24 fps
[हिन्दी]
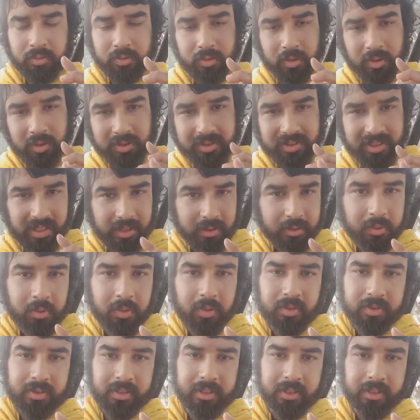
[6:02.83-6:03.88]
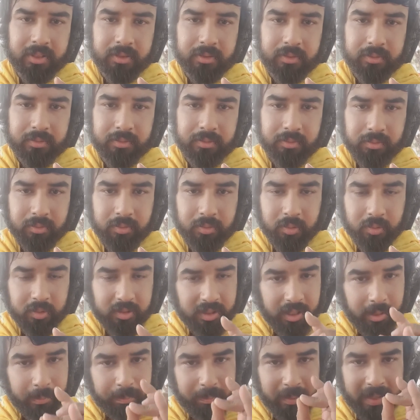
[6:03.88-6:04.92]
जो साधु होते हैं
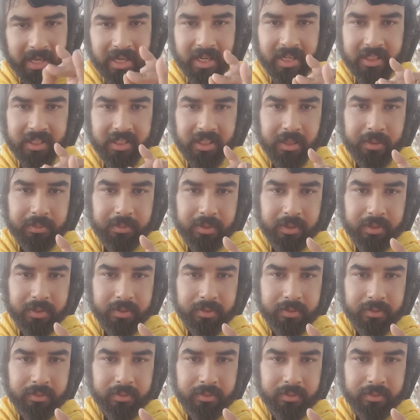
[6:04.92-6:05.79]
उनका पहला नियम है